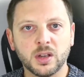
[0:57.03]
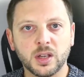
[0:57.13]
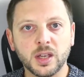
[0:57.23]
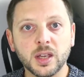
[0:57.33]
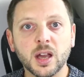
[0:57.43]

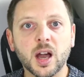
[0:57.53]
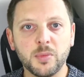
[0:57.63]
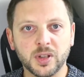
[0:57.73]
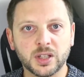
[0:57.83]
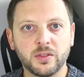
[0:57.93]
et à
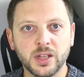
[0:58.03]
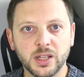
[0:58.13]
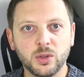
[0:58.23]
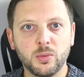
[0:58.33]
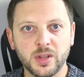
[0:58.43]
bien travailler
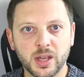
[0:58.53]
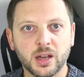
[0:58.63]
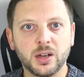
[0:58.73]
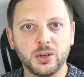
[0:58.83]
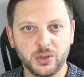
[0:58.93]
de manière
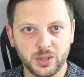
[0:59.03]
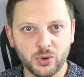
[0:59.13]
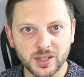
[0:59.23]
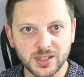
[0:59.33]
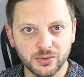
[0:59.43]

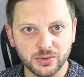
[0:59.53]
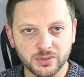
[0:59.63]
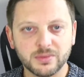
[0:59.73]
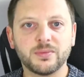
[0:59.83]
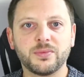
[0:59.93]
collaborative.
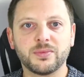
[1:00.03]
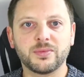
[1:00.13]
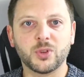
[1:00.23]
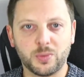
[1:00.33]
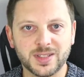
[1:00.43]

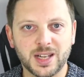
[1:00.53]
On passe à la